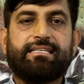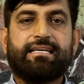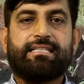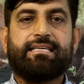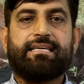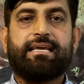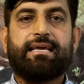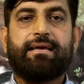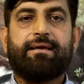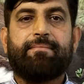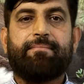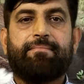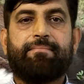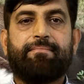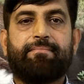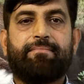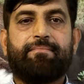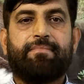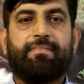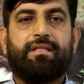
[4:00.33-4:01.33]
जाती है
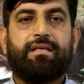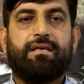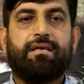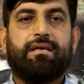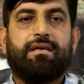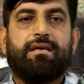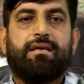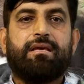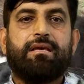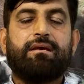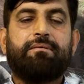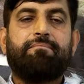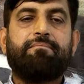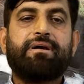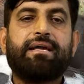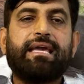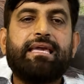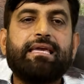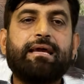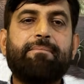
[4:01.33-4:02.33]

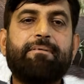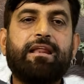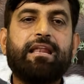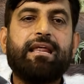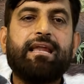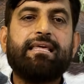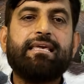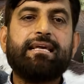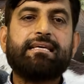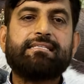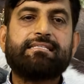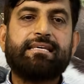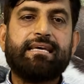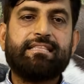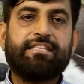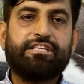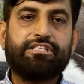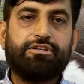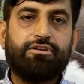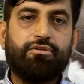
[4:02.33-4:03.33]
मकई आपने लेनी है
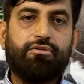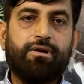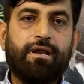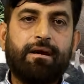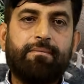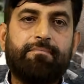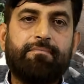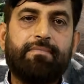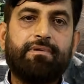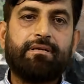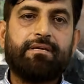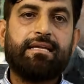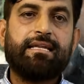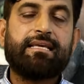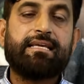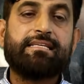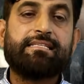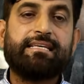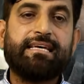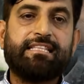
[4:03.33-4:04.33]
सैंतीस किलोग्राम यानी
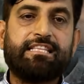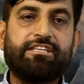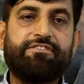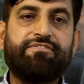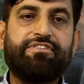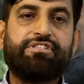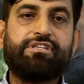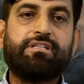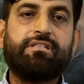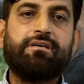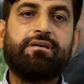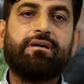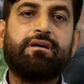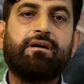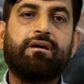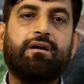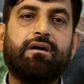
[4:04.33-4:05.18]
कि सैंतीस फीसद